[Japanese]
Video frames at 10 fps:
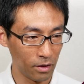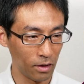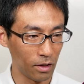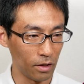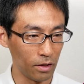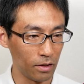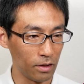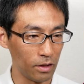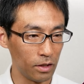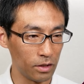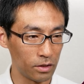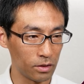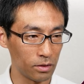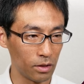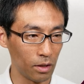はい
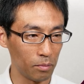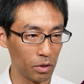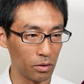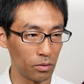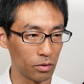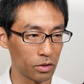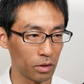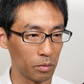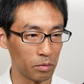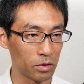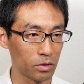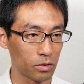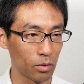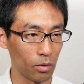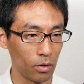リリースでビルドしてみま
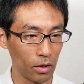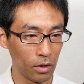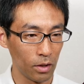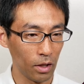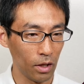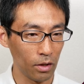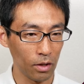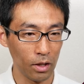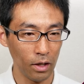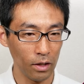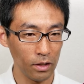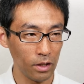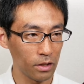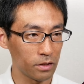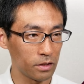すと、えっ、ー、と、エラーに
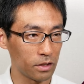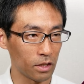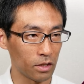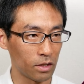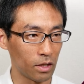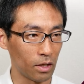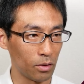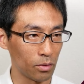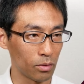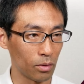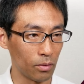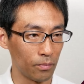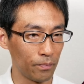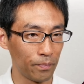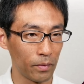なっちゃったよと。
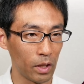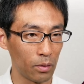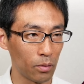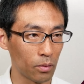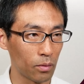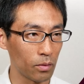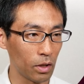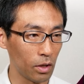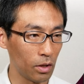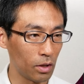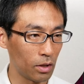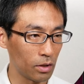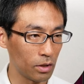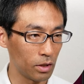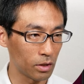で、どこでエラー
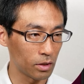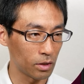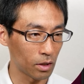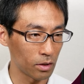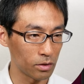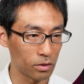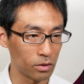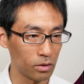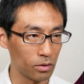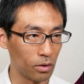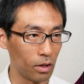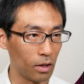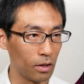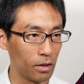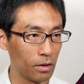になったかっつうの
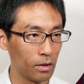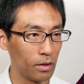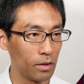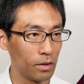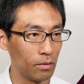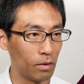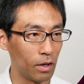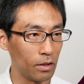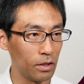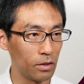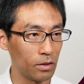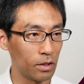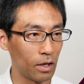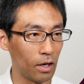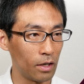が、
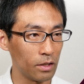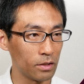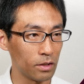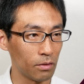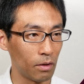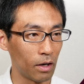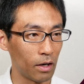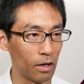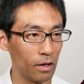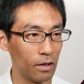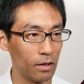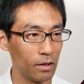ワーニングがありすぎてわからん。